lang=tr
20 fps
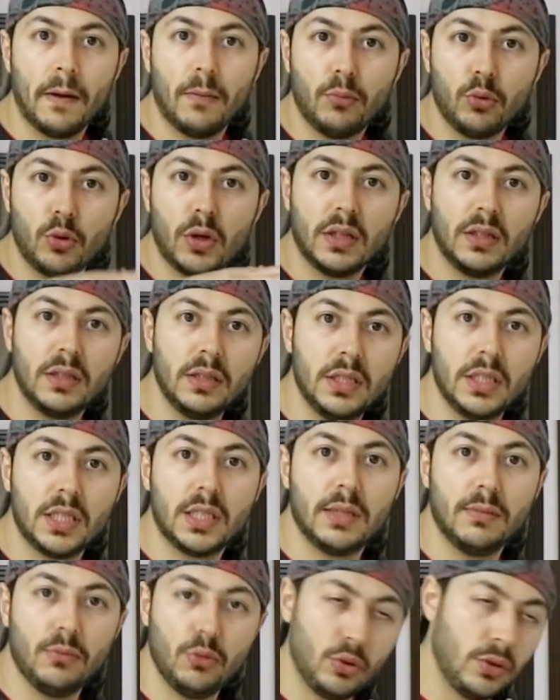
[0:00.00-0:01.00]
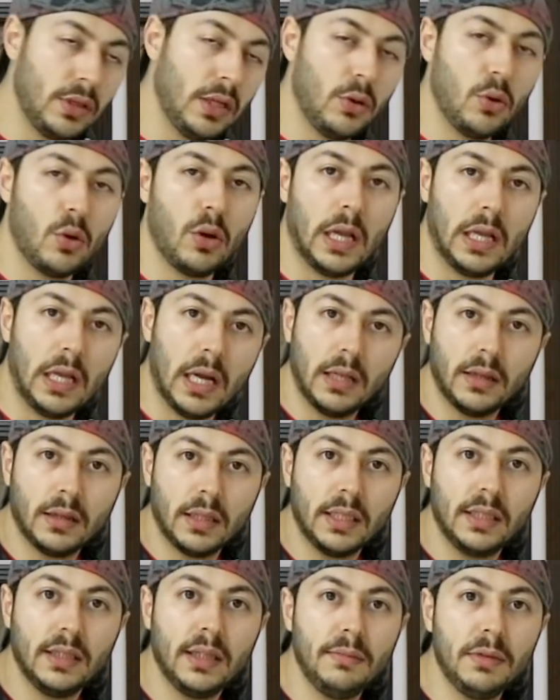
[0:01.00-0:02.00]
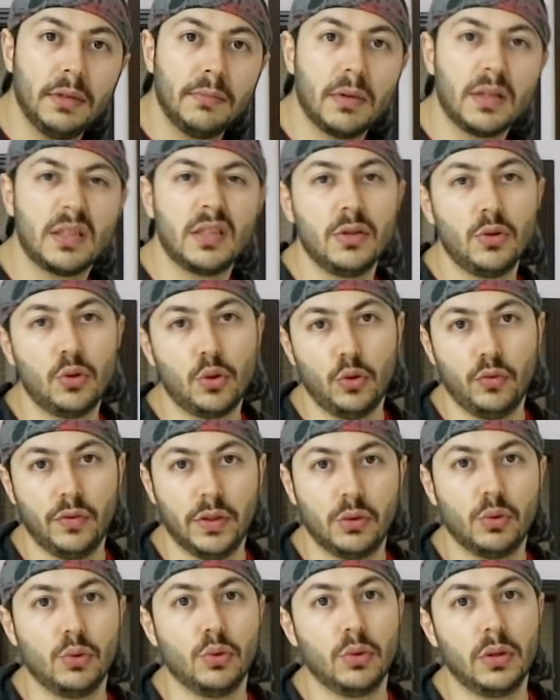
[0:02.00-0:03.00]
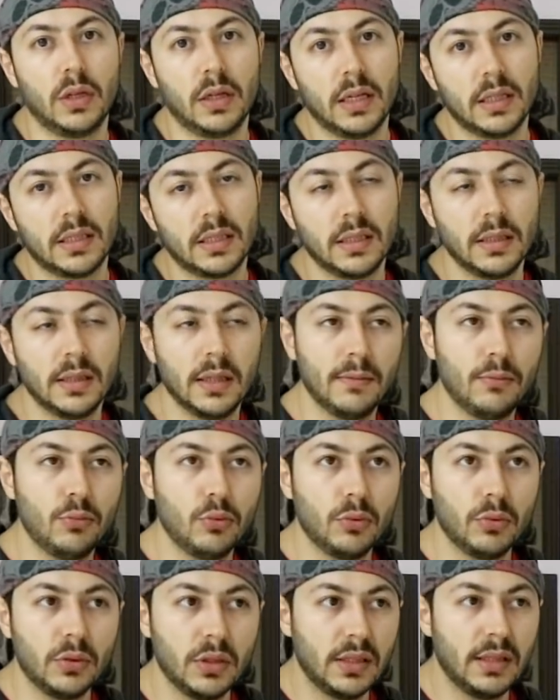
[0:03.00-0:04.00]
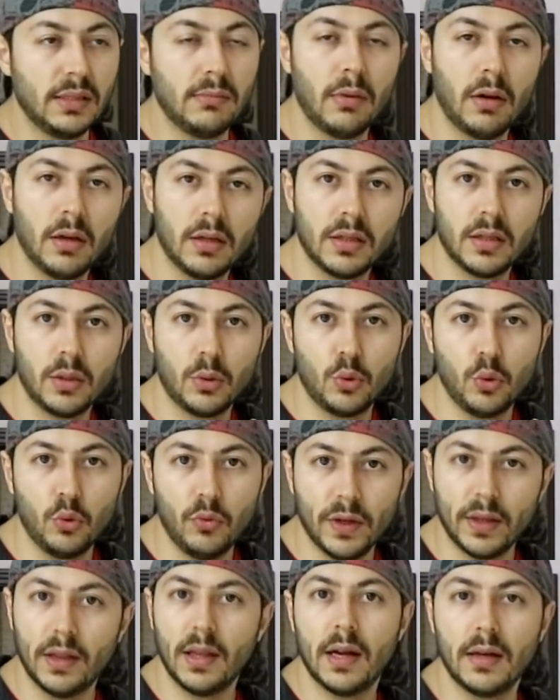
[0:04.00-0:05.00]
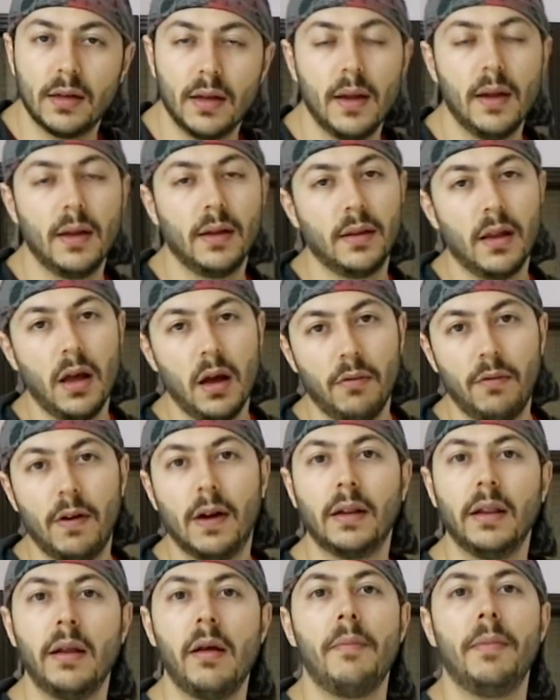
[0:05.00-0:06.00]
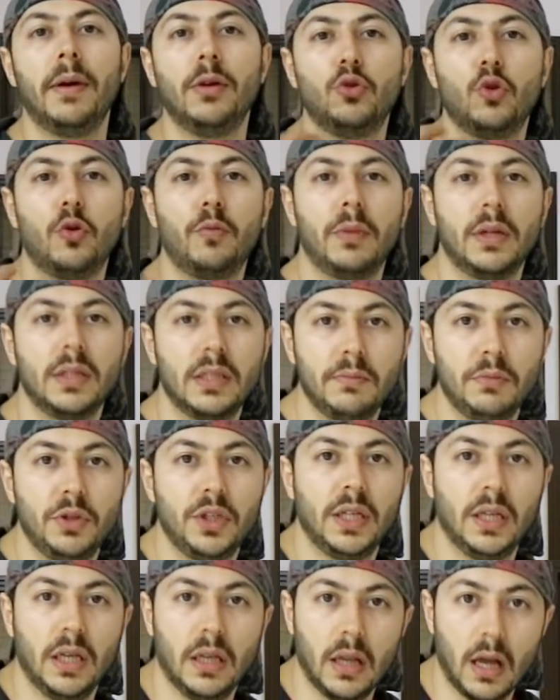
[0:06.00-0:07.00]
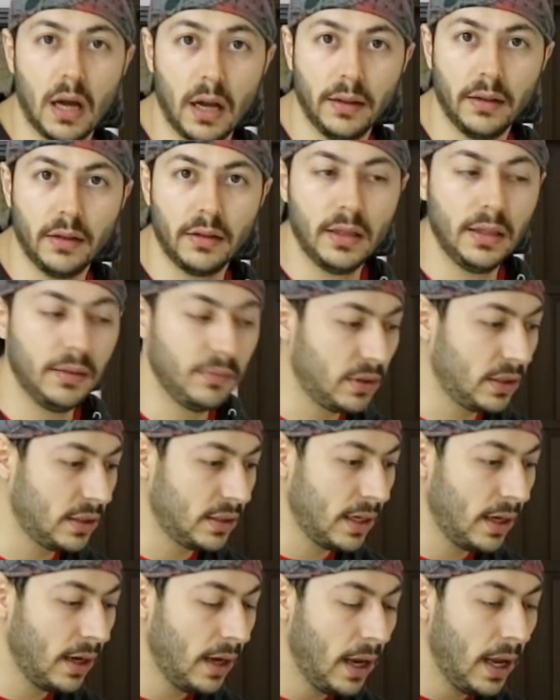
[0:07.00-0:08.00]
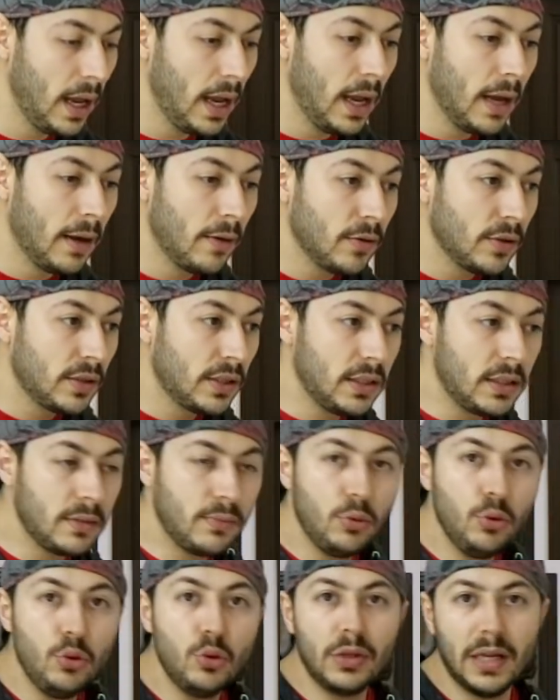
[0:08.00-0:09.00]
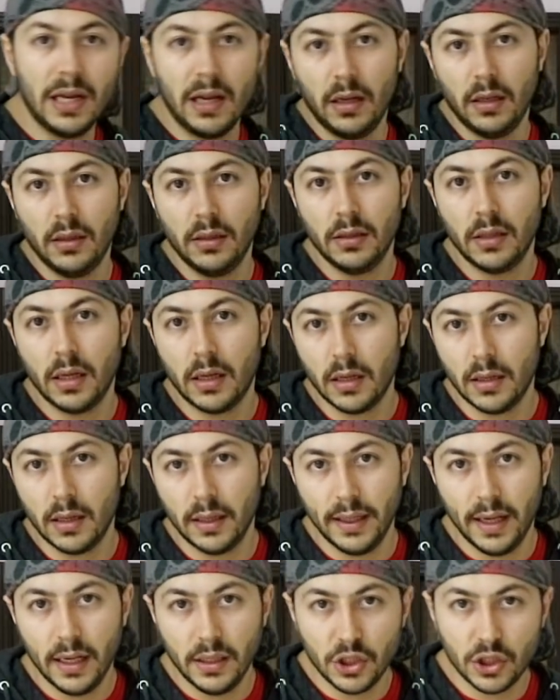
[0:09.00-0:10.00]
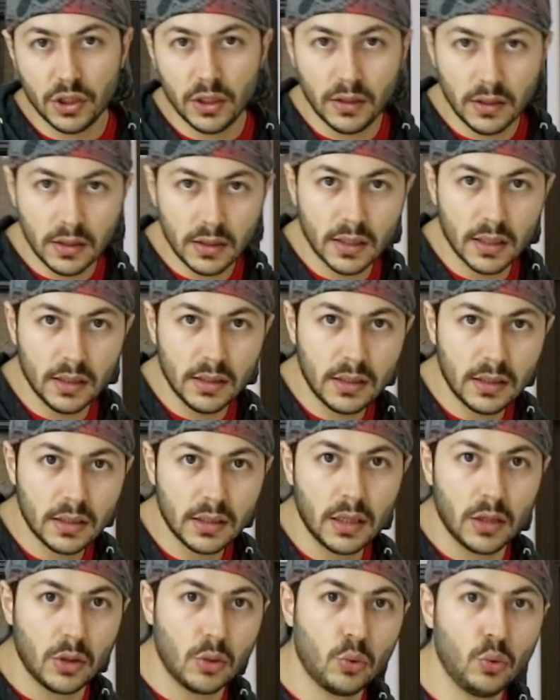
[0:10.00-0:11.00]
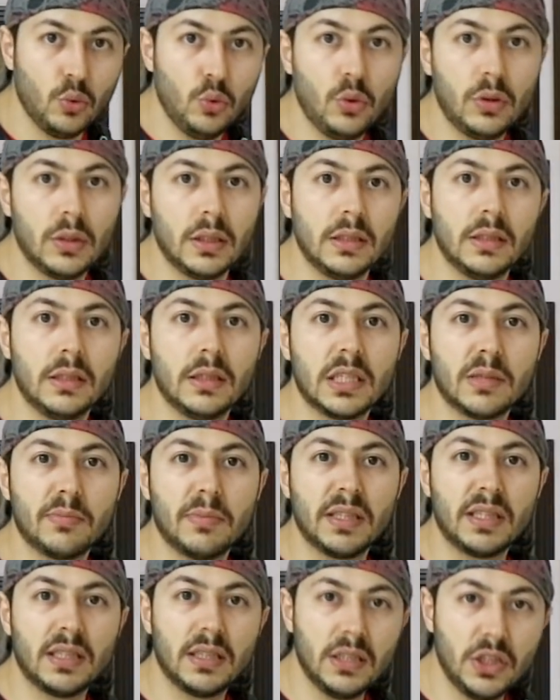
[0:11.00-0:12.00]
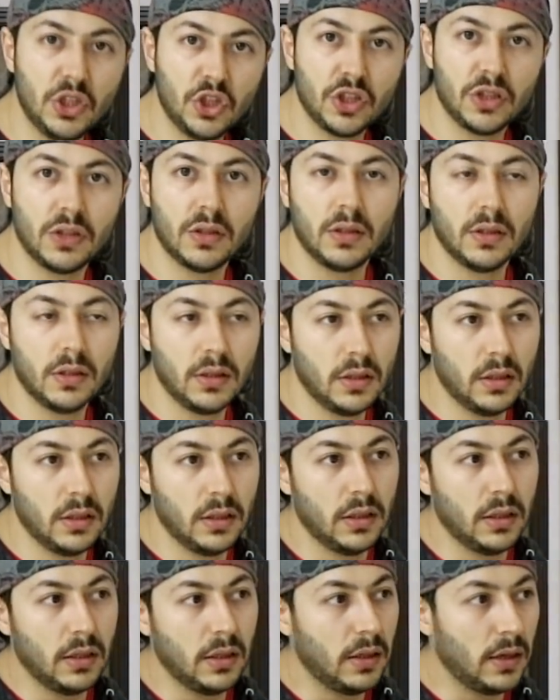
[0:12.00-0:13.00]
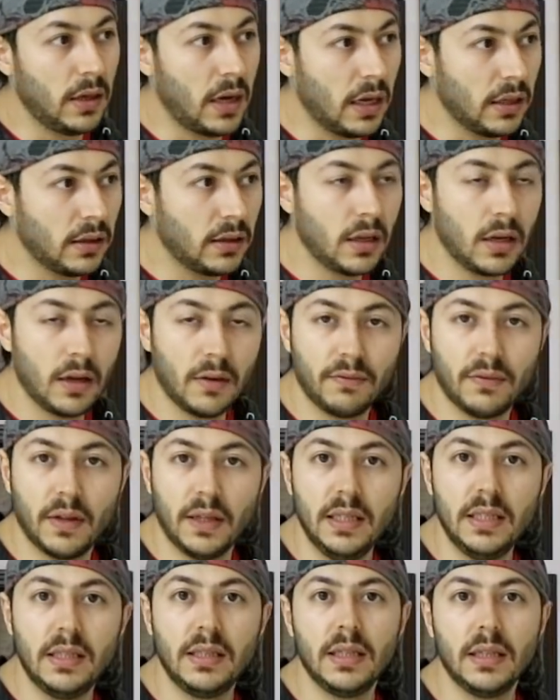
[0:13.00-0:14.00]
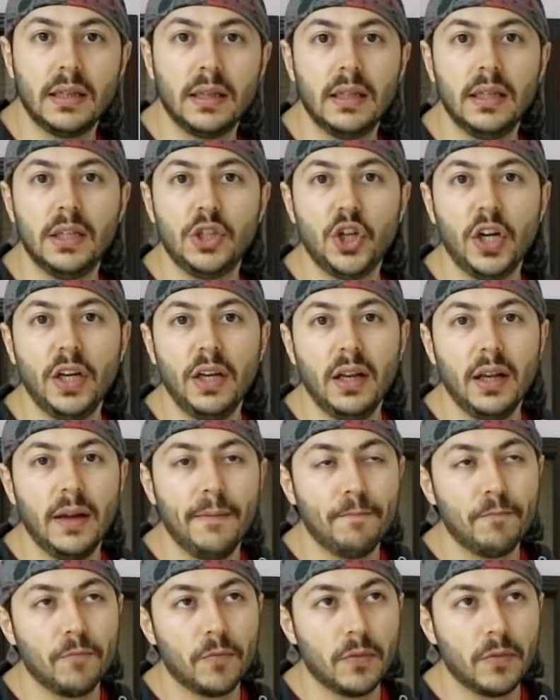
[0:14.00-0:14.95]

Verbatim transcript: bu katı cisim üstteki olan alttakine bir basınç kuvveti uygular. Aslında bu cisimler arasında kuvvetler daha farklı ama ben çok basit bir şekilde anlatayım size. Siz bu yüzey alanını ne kadar genişletirseniz uyguladığınız basıncın e, alt tarafta hissettiği şey